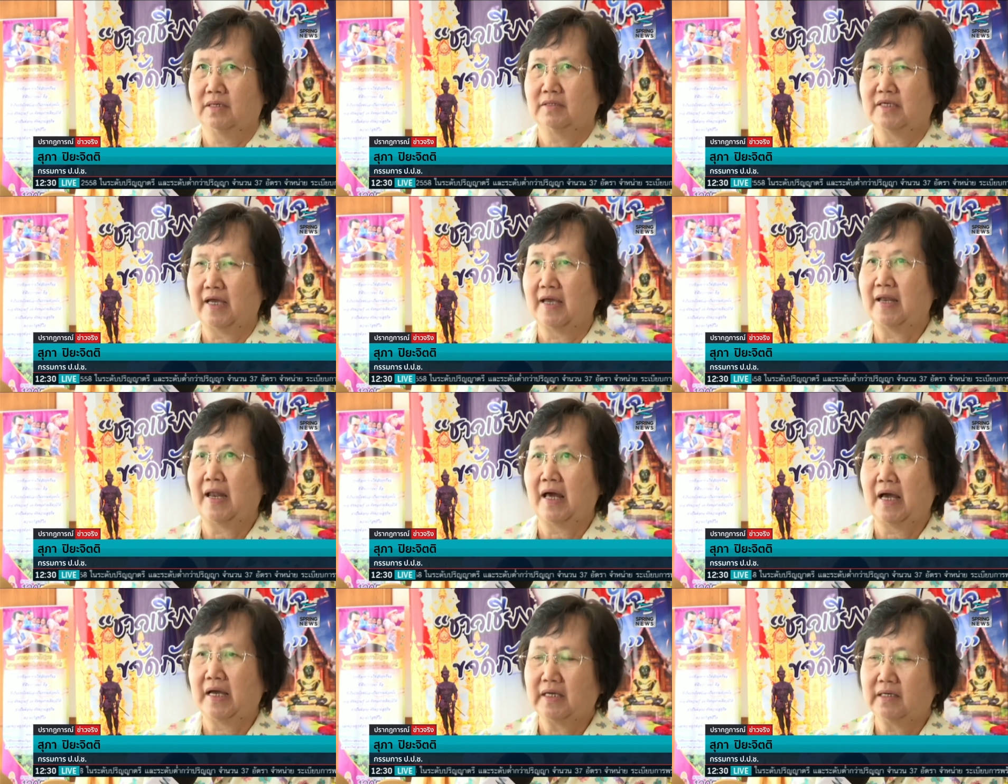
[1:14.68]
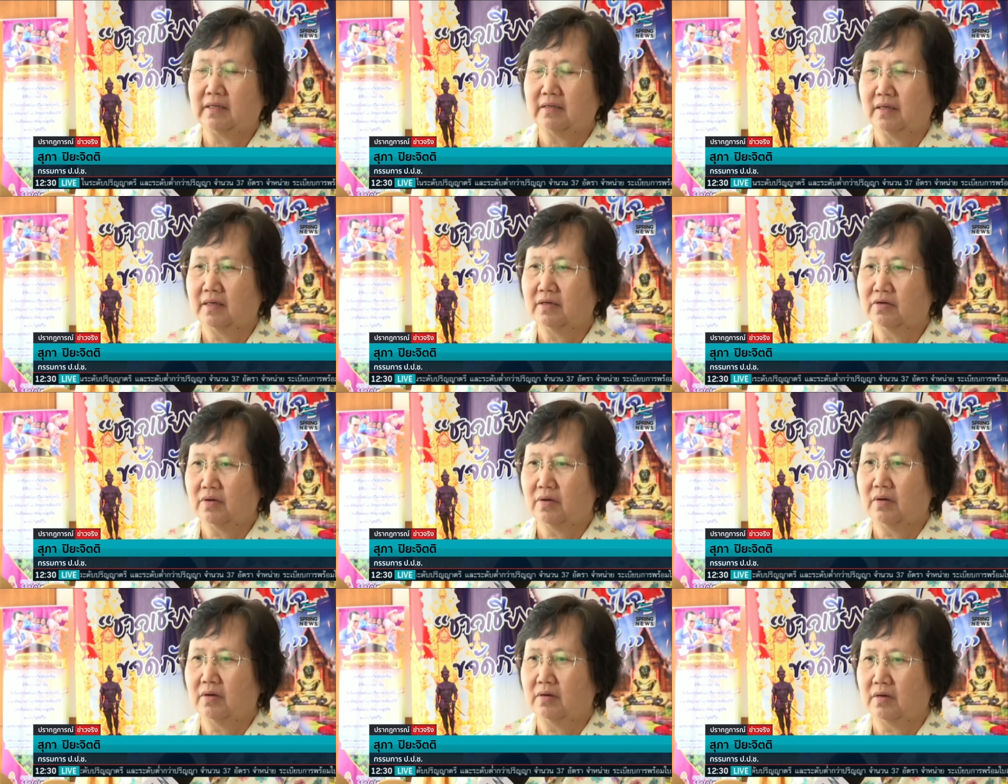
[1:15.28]
จะใจร้ายนะ
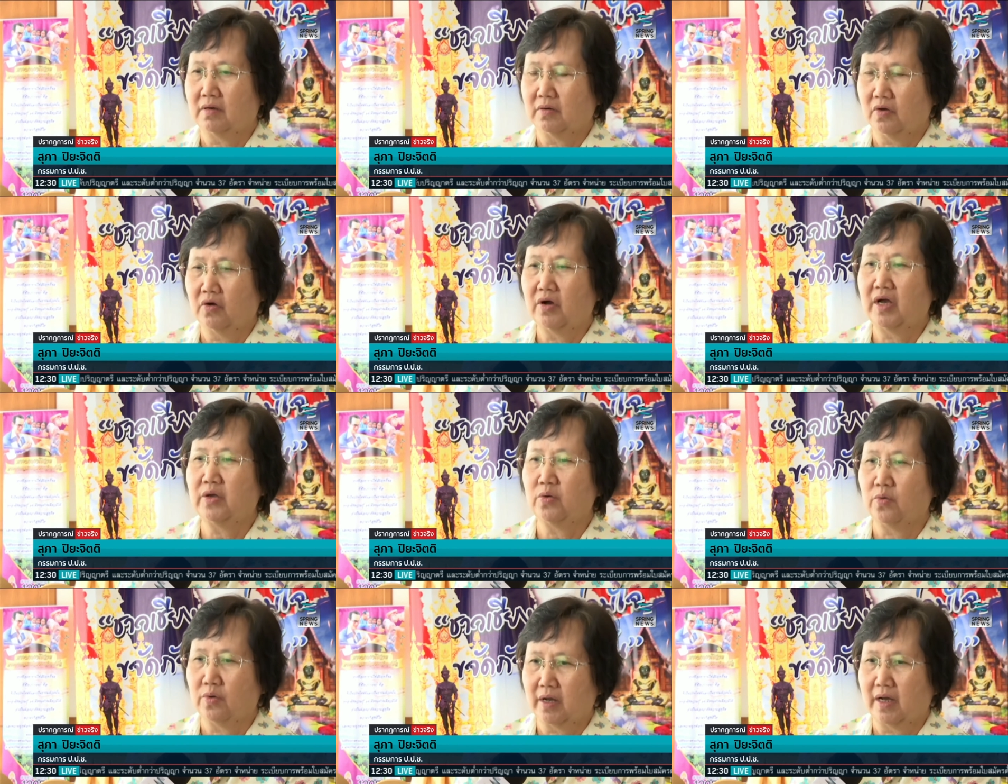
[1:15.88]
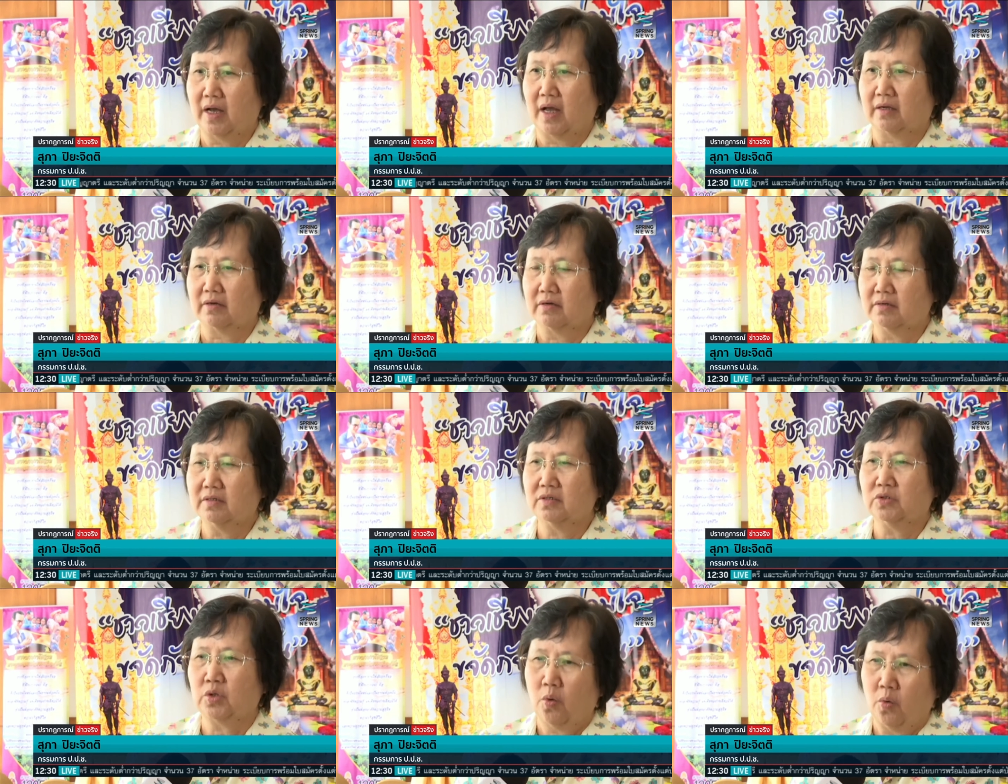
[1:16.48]
ก็ก็ให้โอกาส
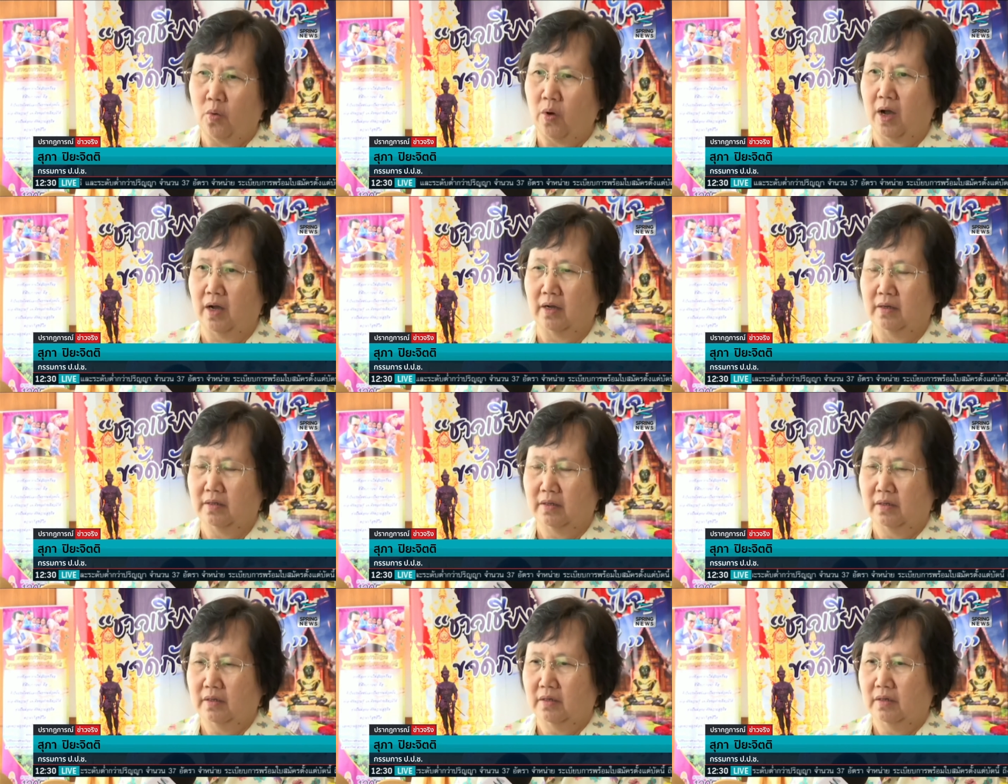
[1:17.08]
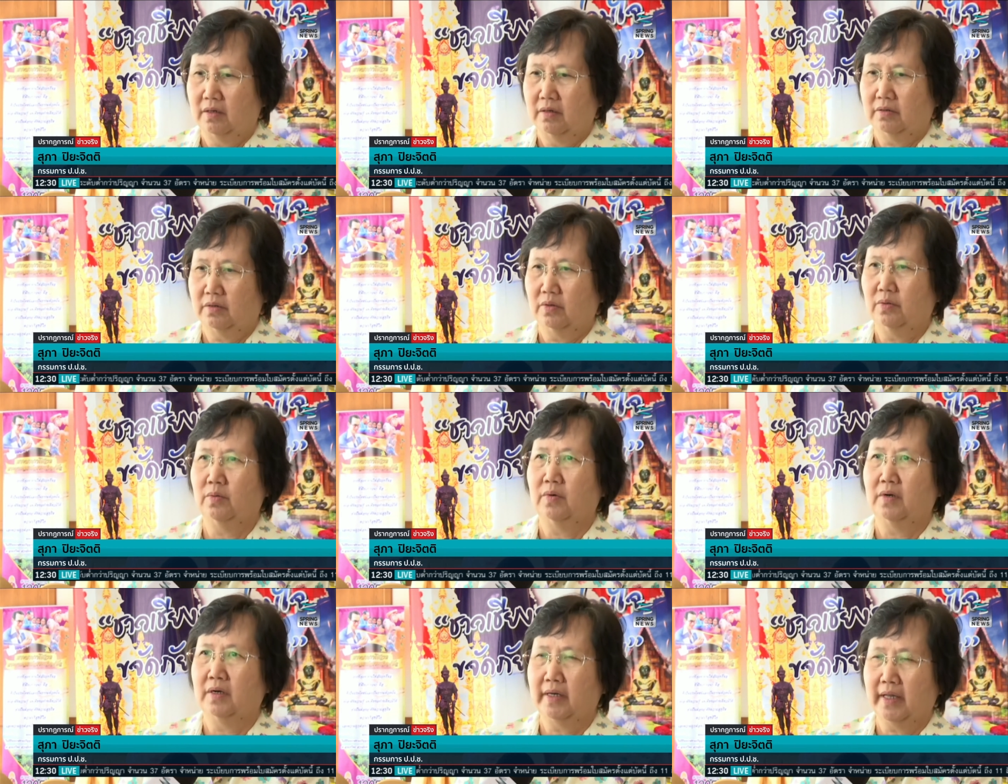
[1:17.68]
ก็คือทวง
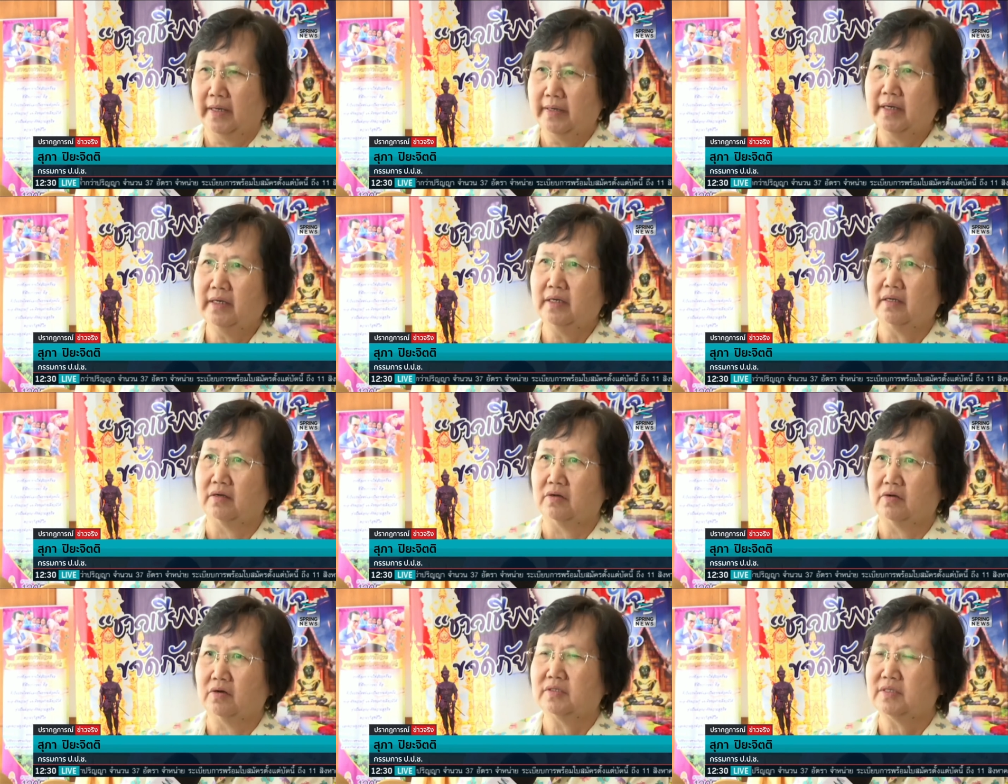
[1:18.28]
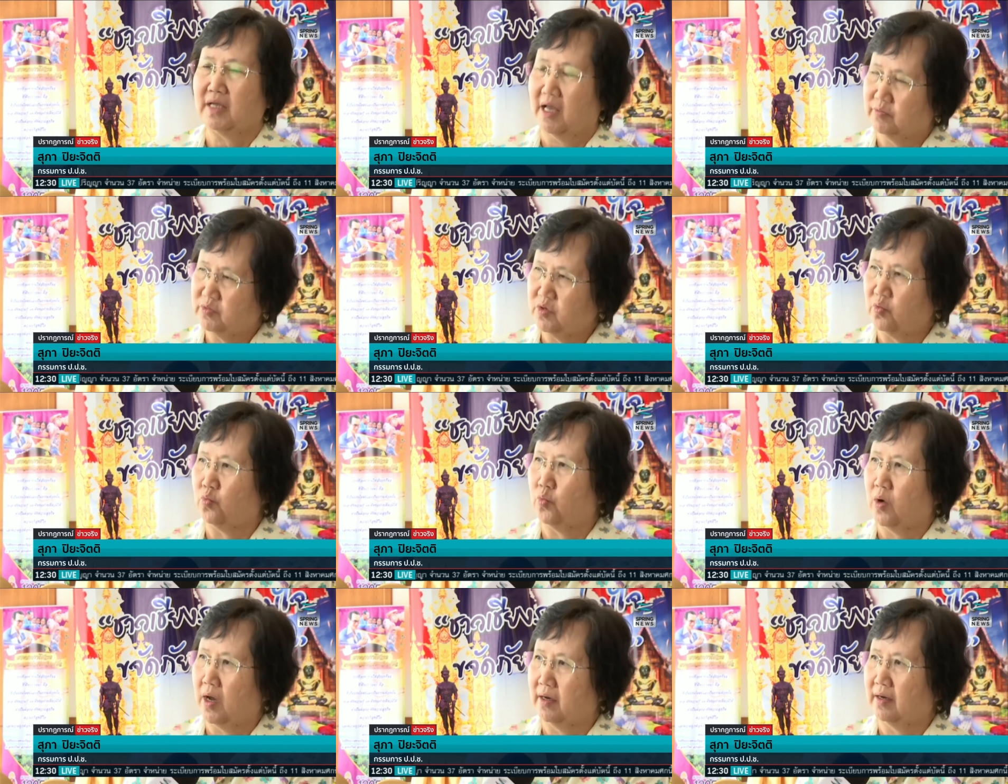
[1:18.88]
ทวงครั้งที่หนึ่งก็
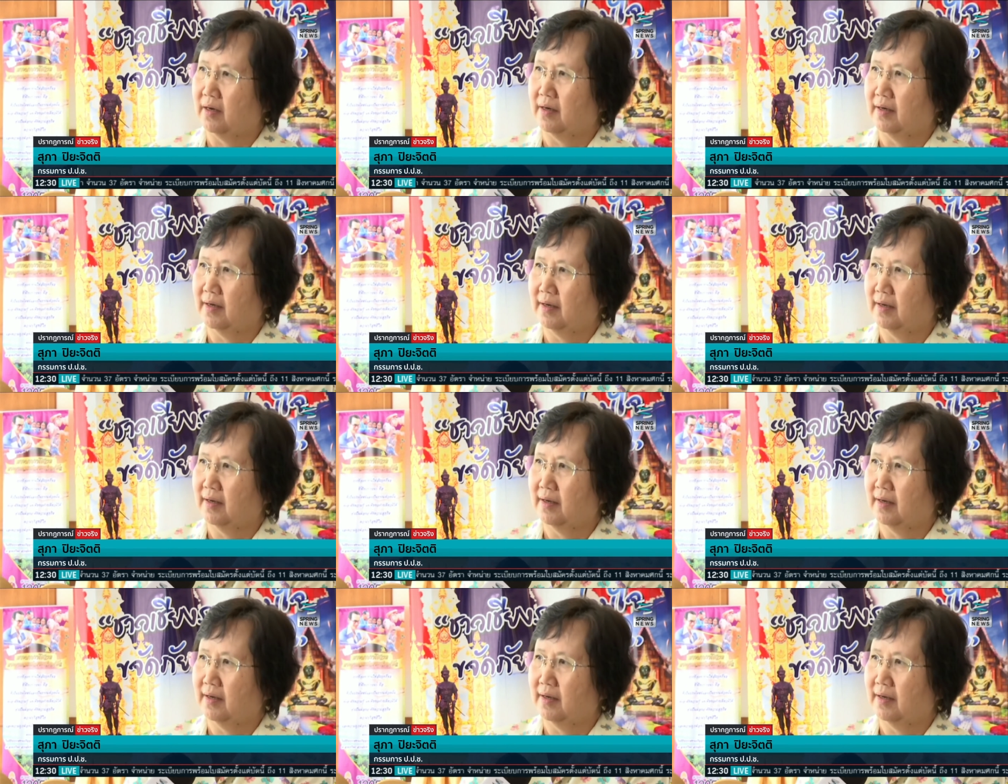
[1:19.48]
30 วัน